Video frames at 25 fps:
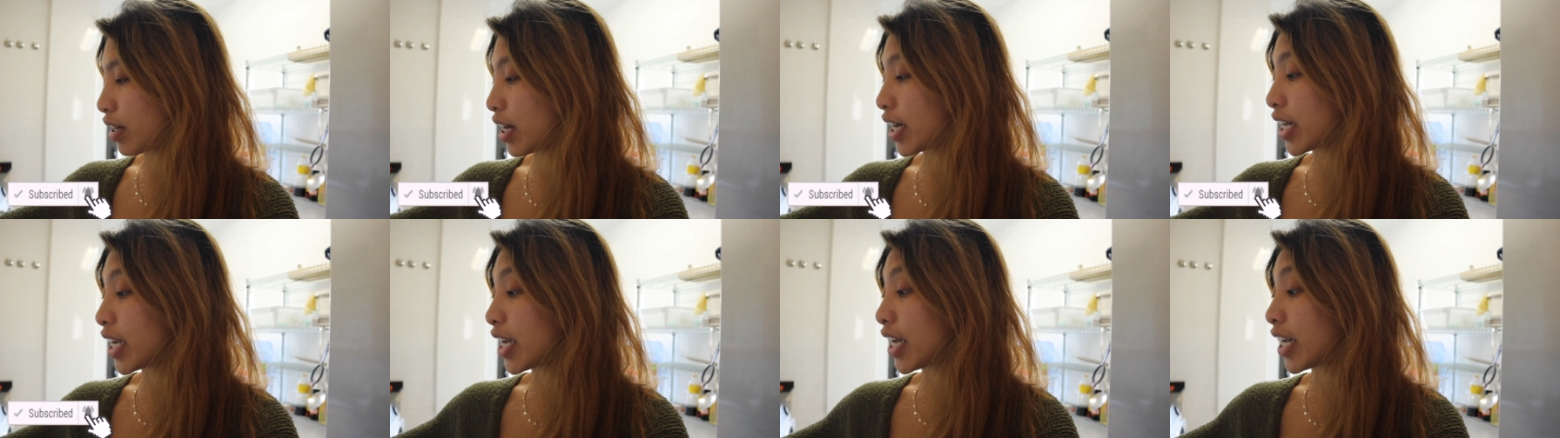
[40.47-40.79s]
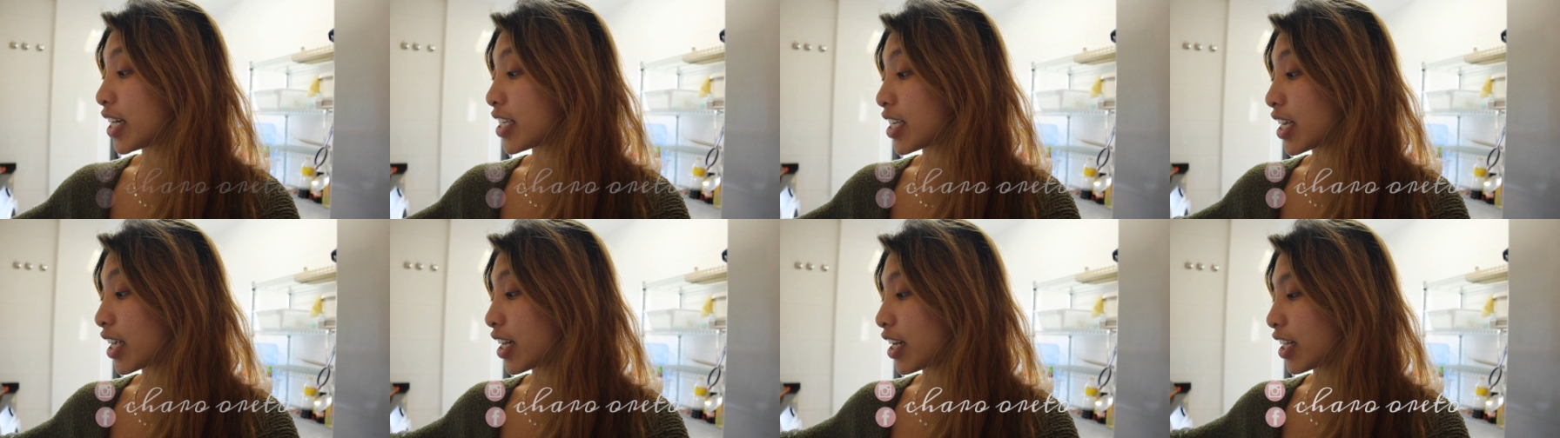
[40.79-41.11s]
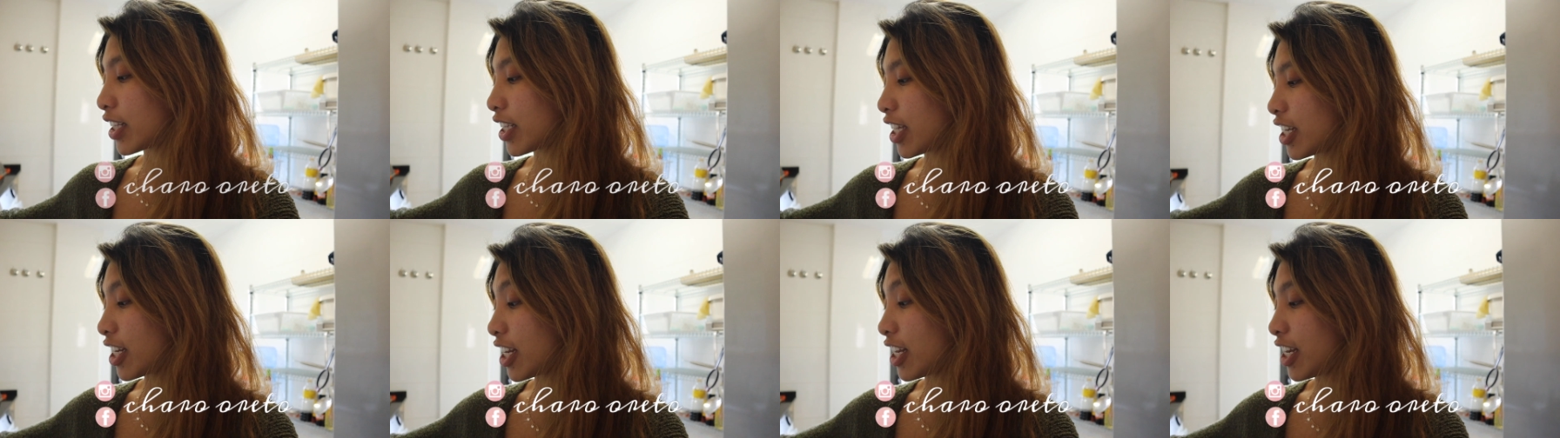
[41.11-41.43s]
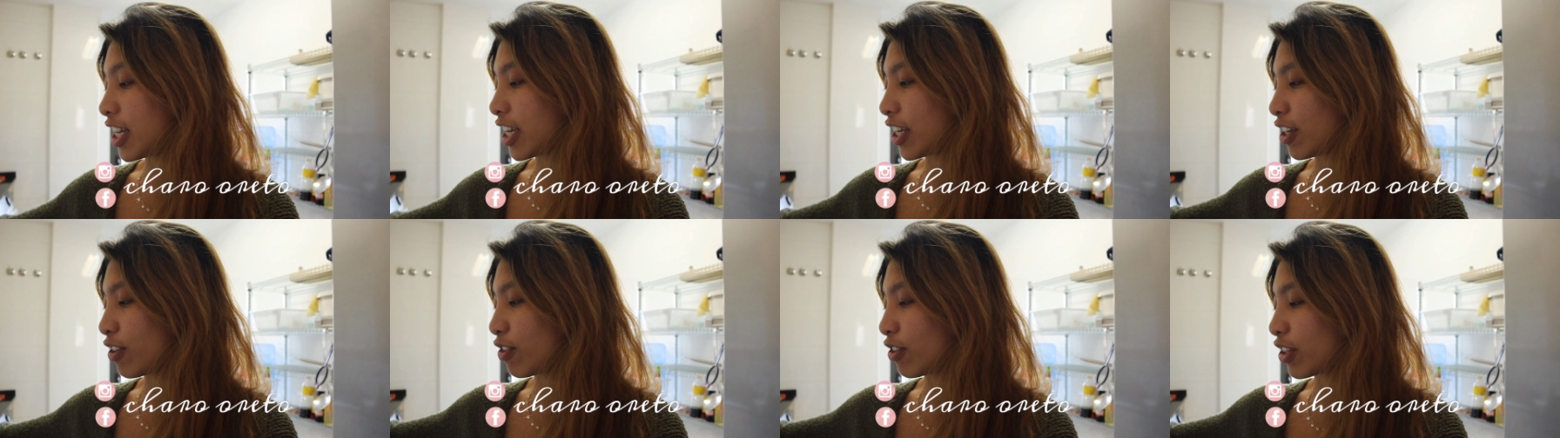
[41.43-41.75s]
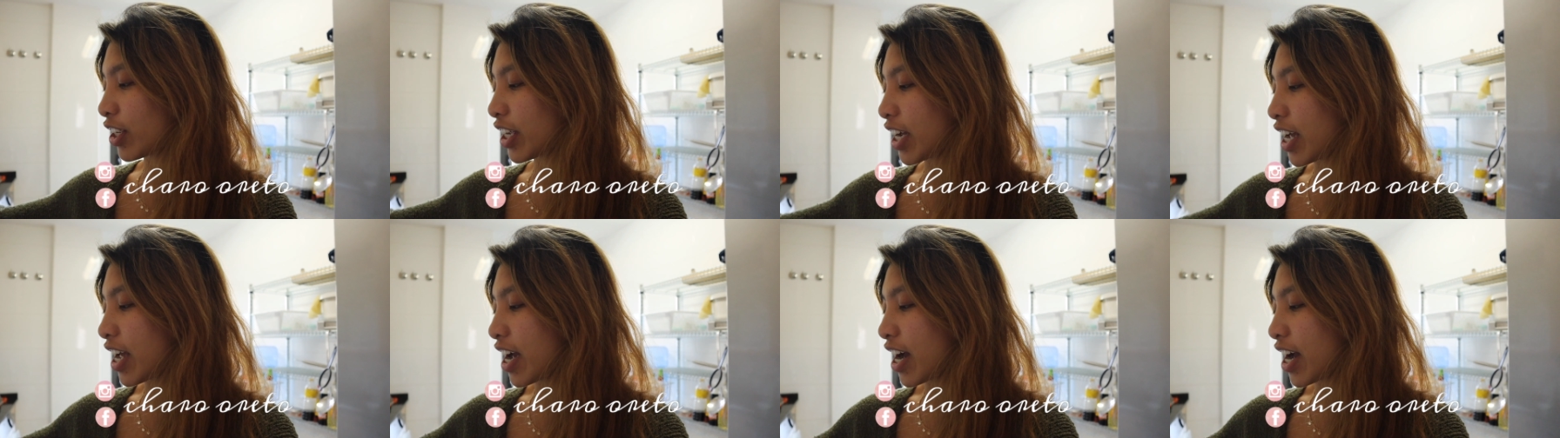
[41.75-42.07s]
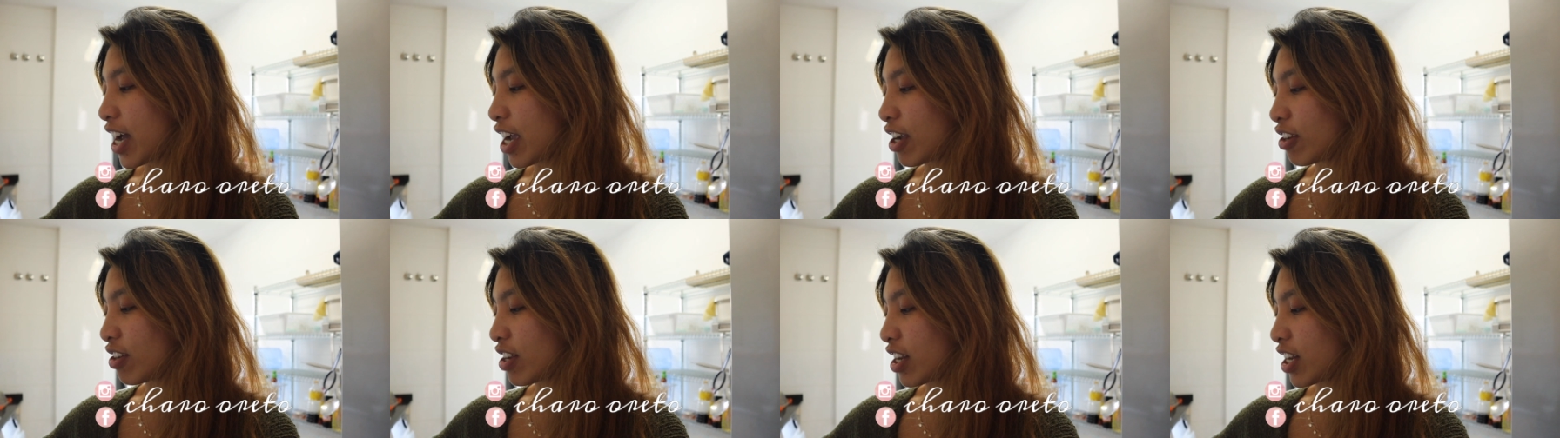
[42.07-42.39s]
Kagigising lang din ni Leon. Kaya
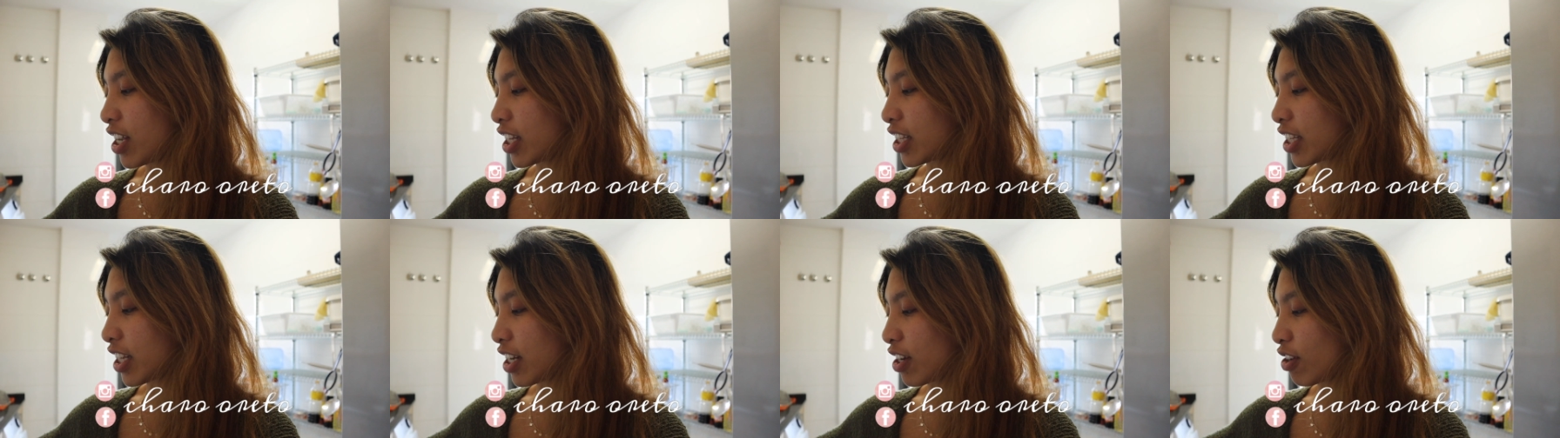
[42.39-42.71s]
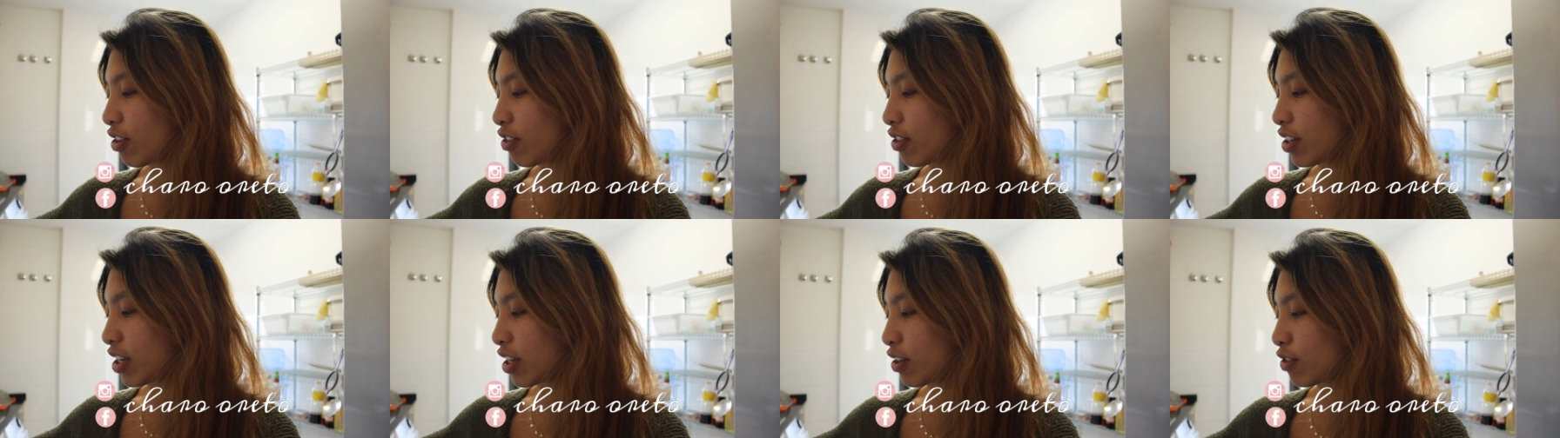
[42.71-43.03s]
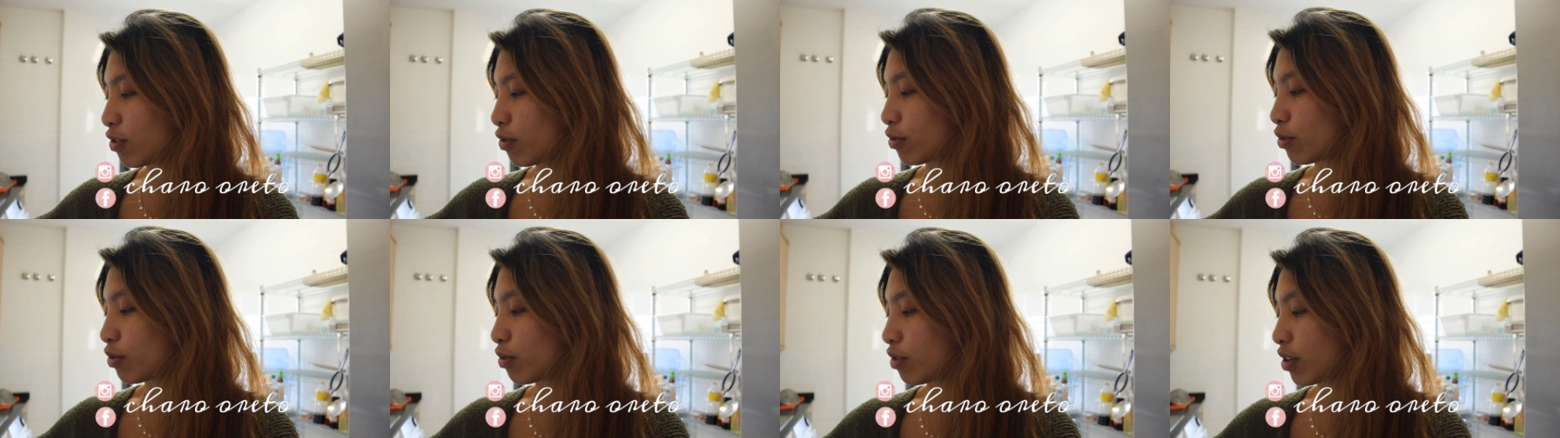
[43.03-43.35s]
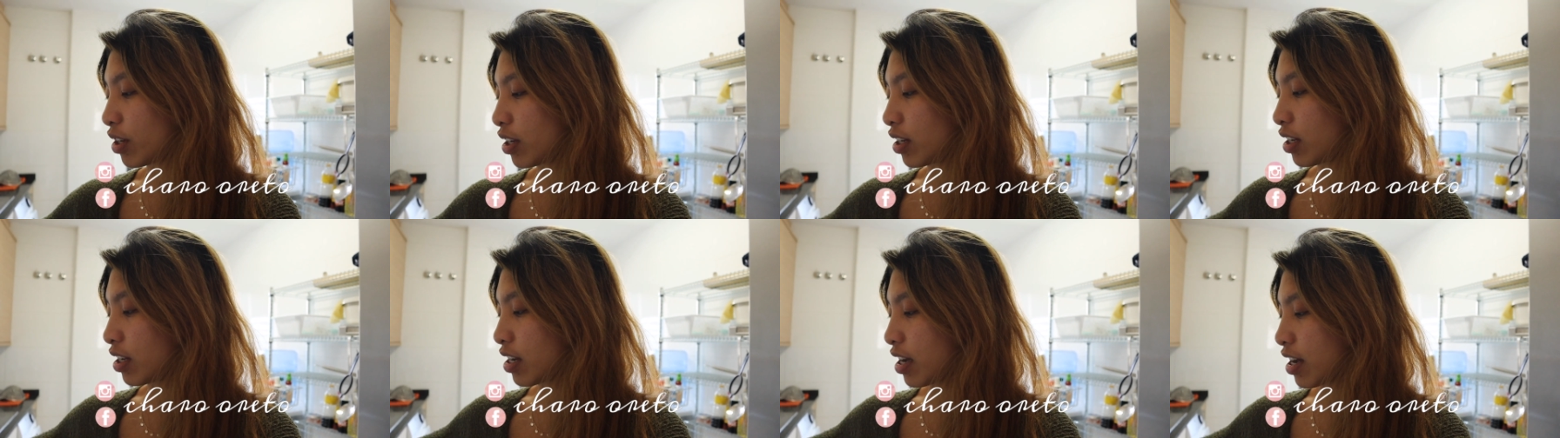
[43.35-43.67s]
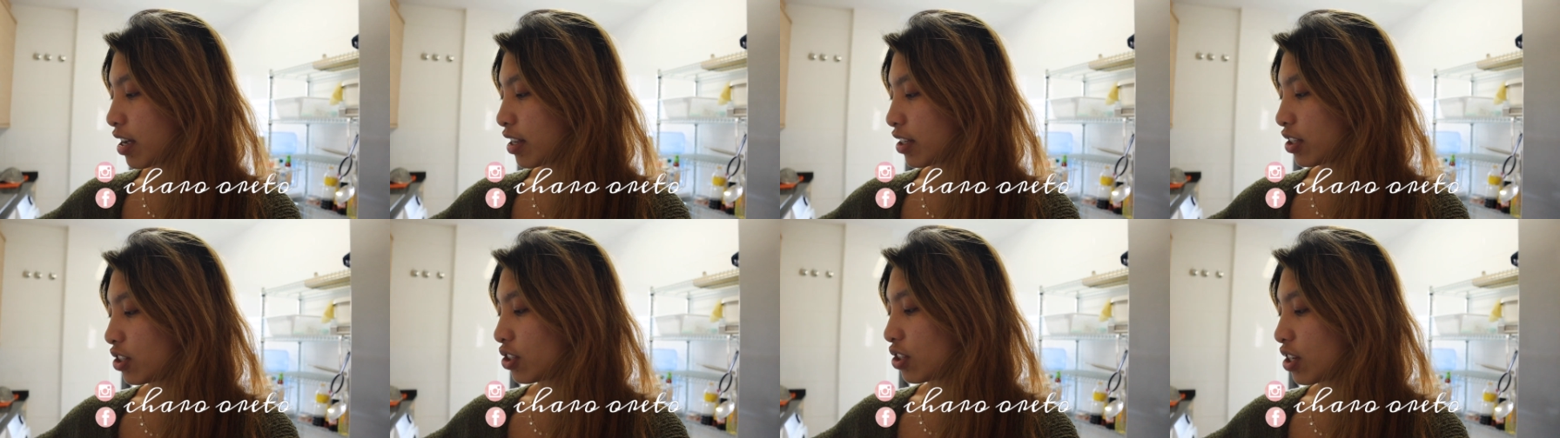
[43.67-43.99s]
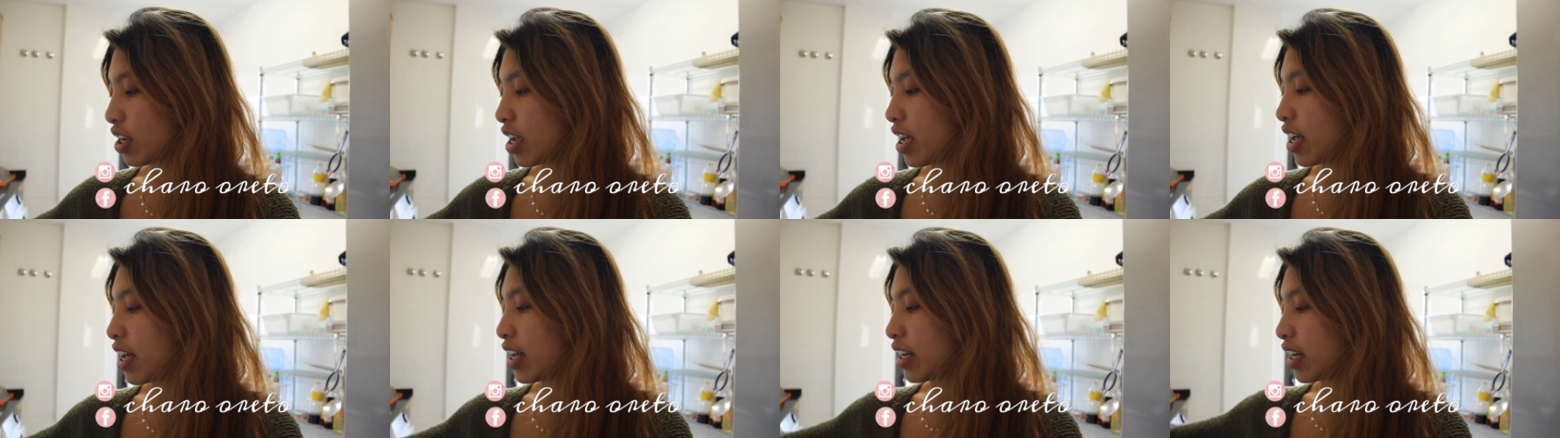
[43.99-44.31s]
ngayon na lang din ako nagluto ng
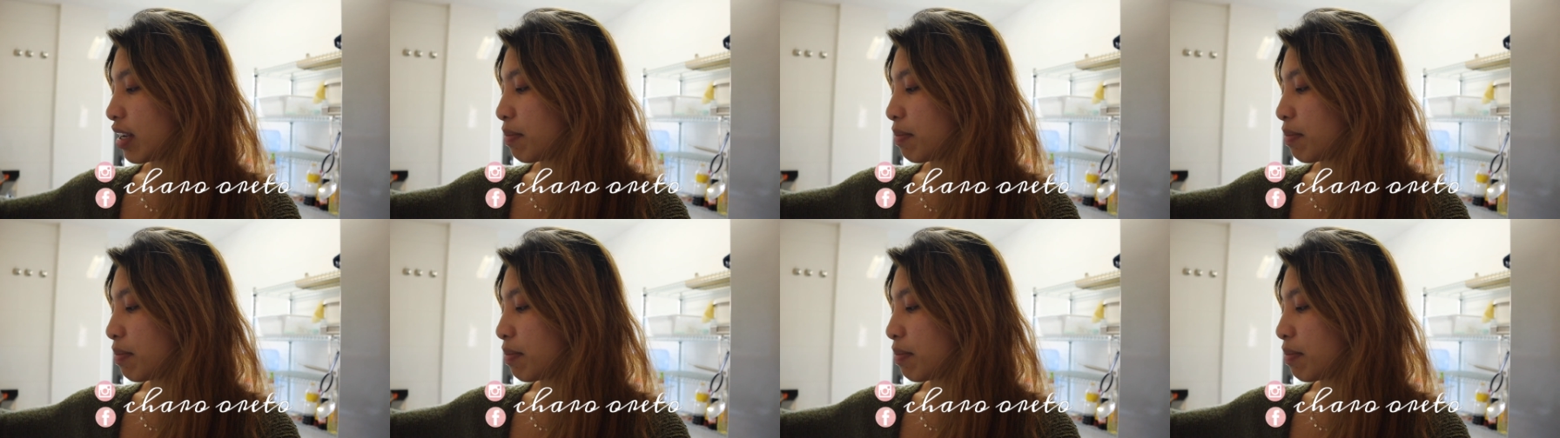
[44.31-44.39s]
lunch.